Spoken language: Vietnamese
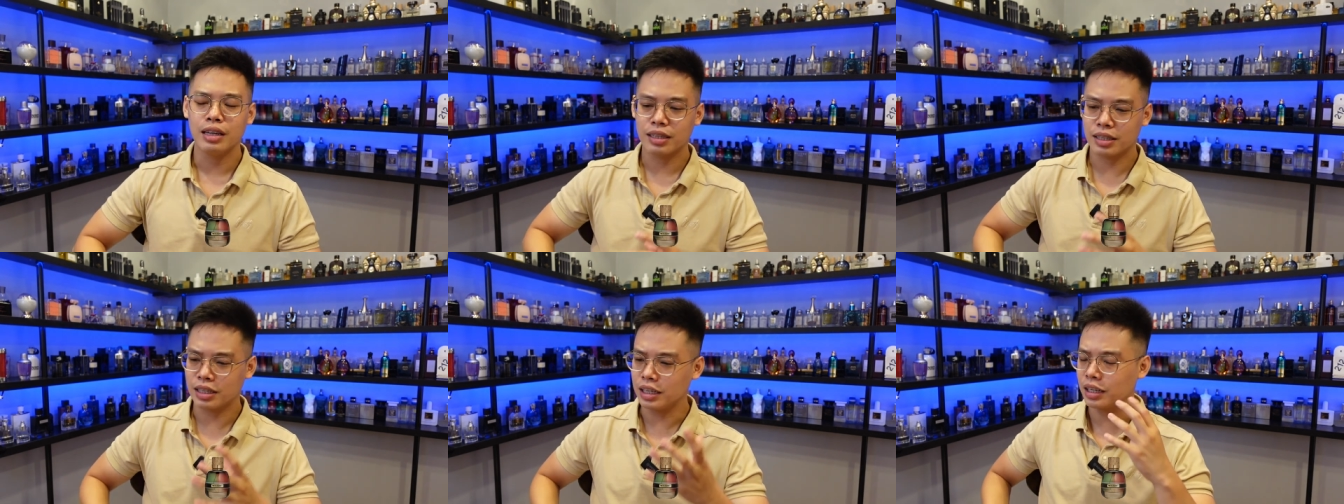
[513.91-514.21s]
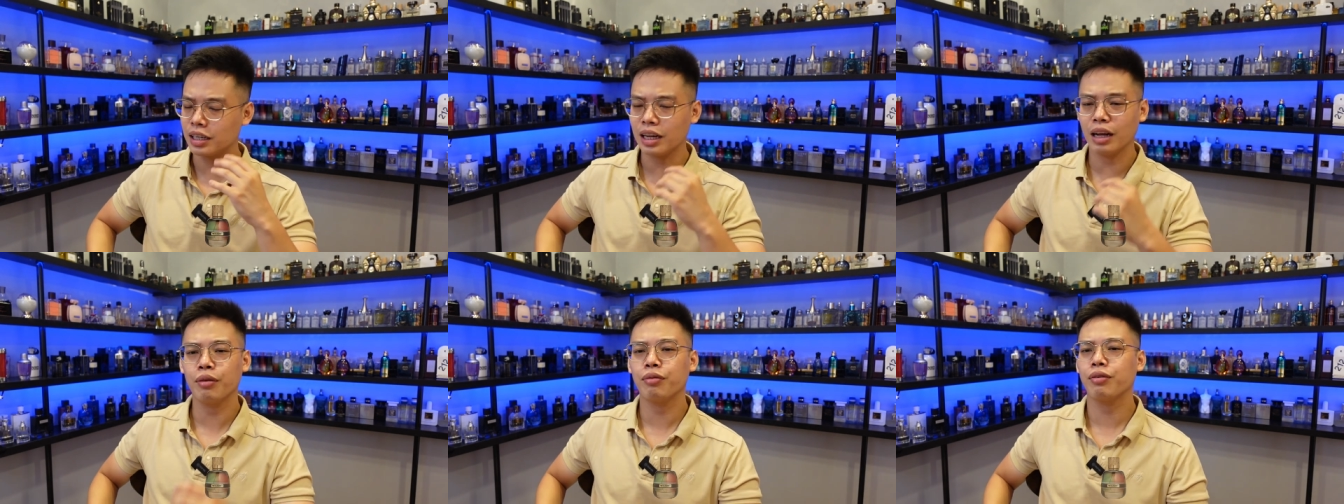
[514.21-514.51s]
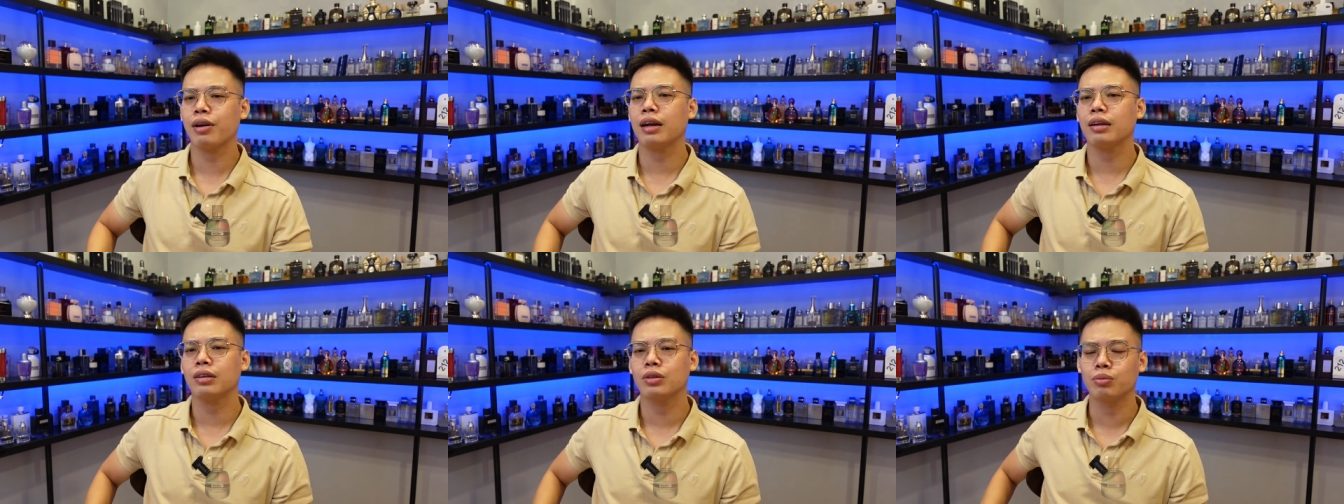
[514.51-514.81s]
xịt ra
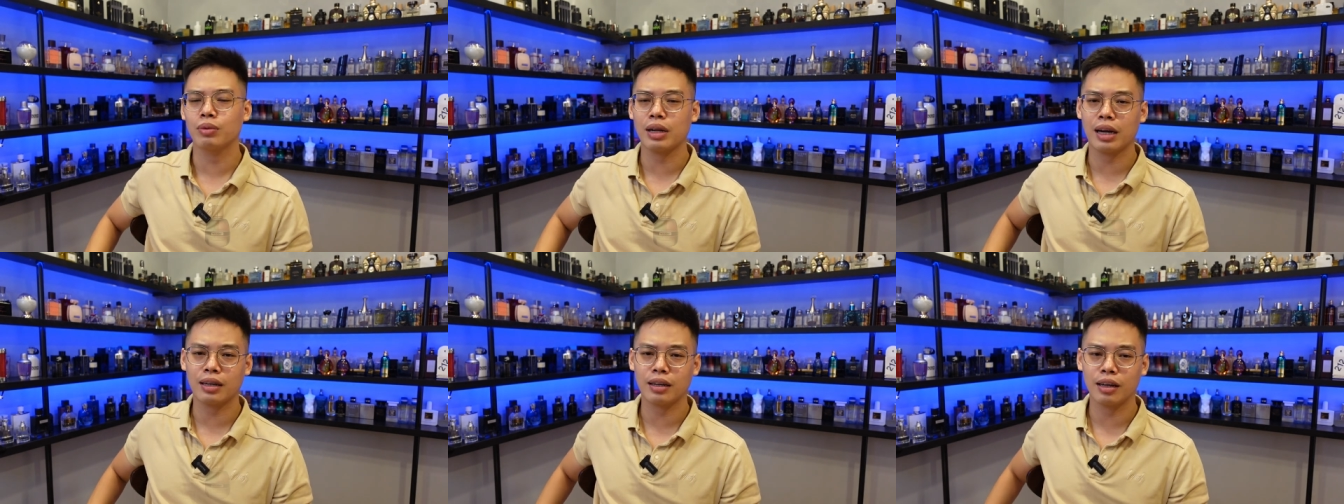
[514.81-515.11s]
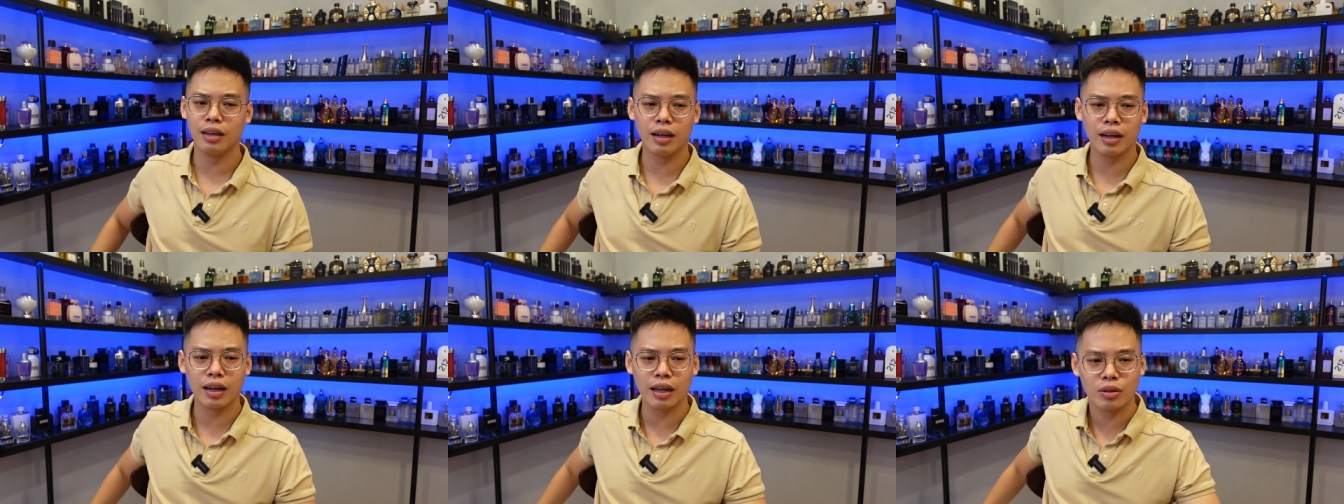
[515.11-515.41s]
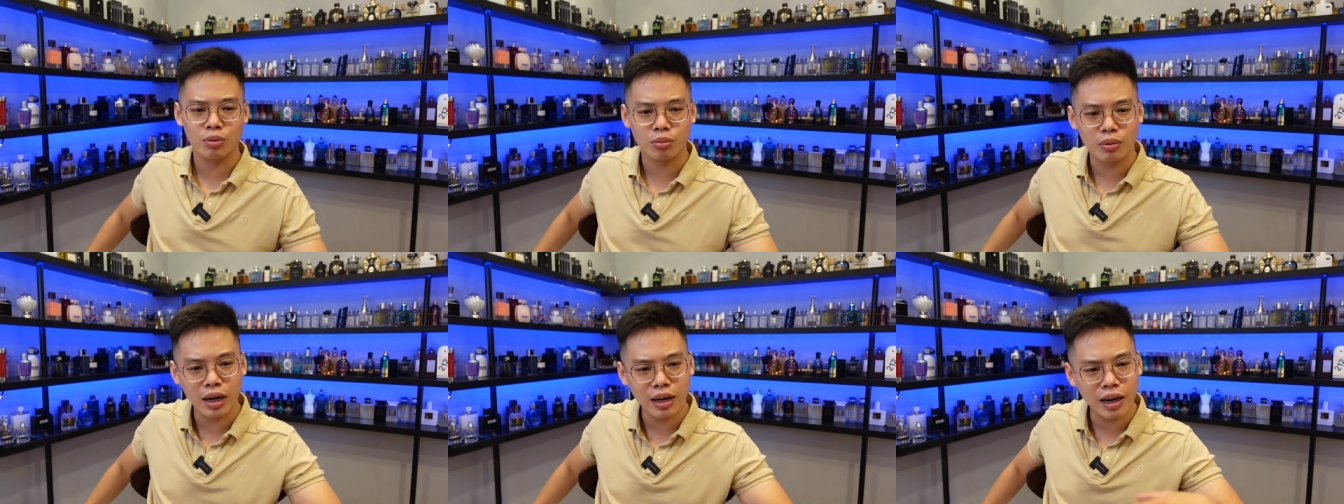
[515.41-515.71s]
phát chúng ta thấy rằng
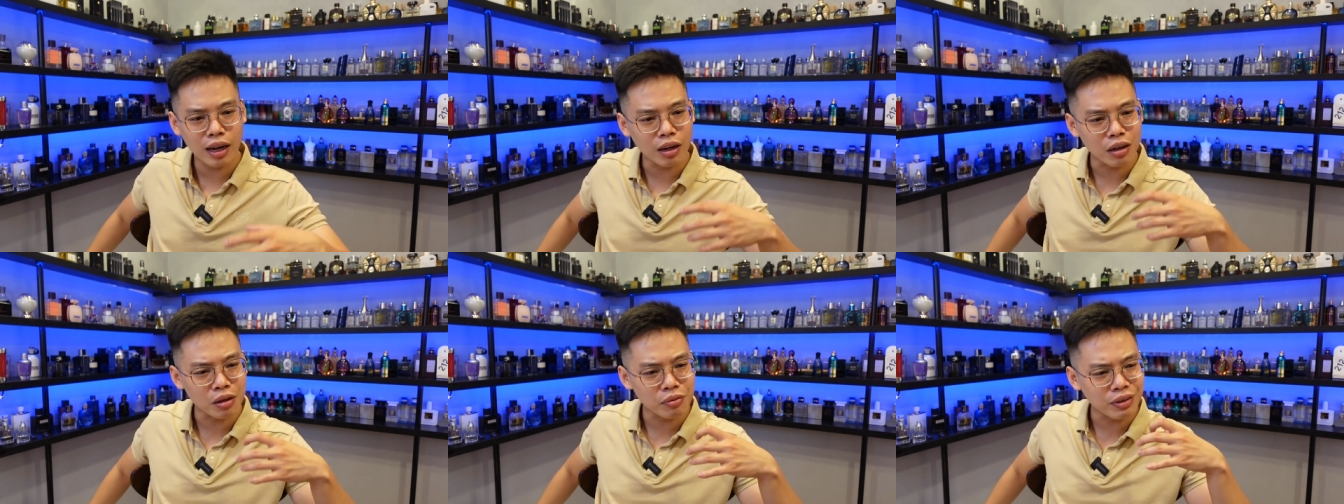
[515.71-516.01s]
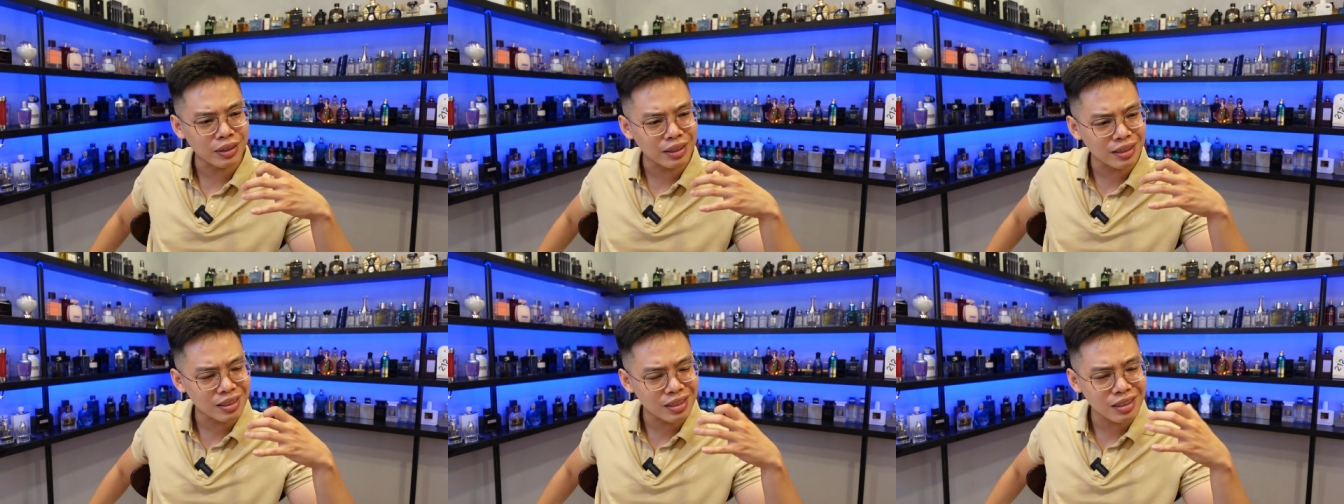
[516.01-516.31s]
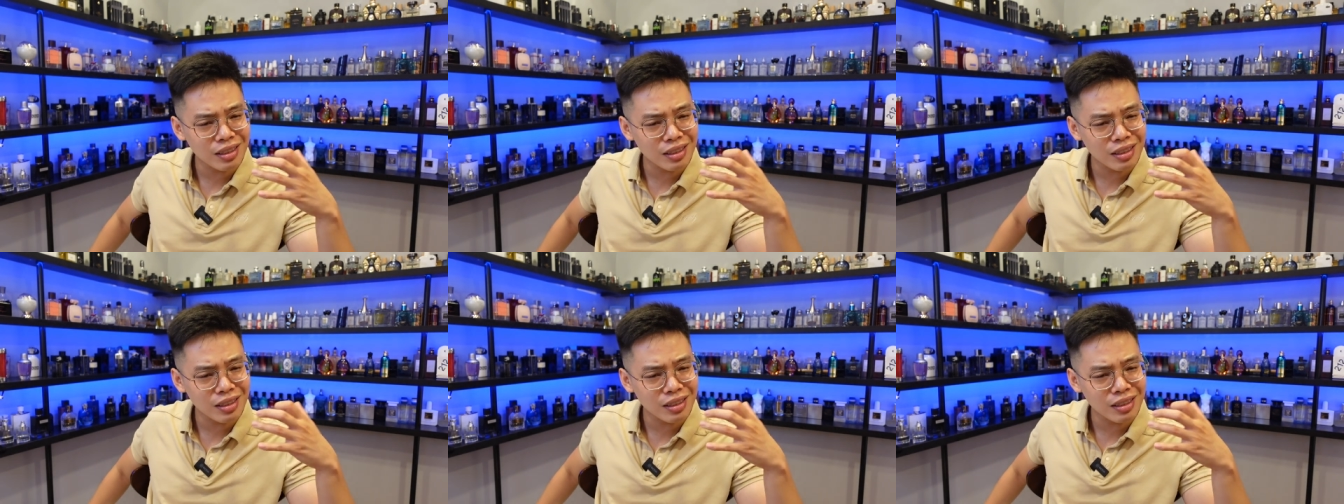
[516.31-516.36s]
là chúng ta đang ở phần